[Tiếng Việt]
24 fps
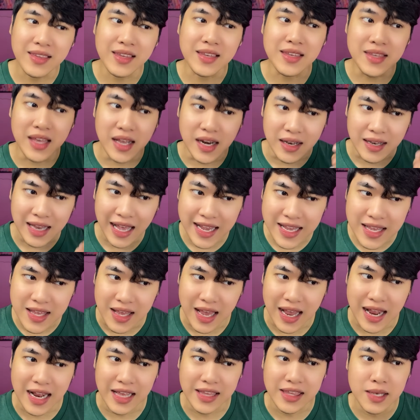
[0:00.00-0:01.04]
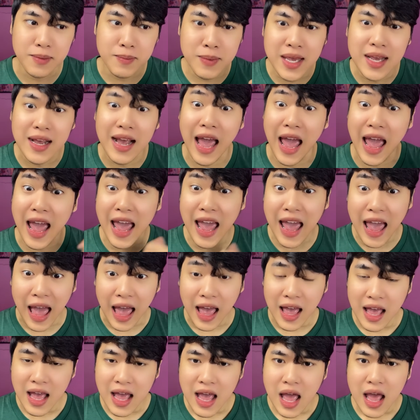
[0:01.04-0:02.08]
chị nhìn thấy như vậy là chị biết
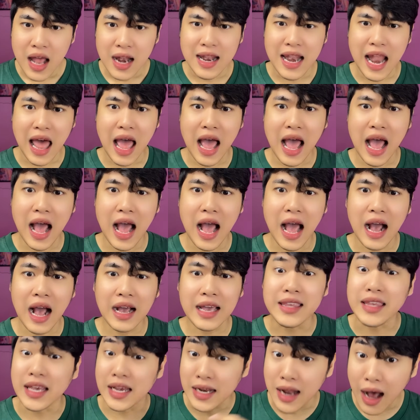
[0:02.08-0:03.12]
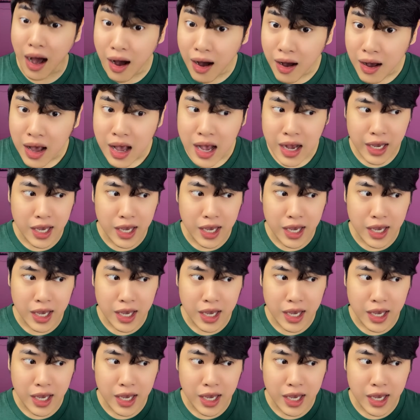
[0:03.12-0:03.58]
là cái chị đó,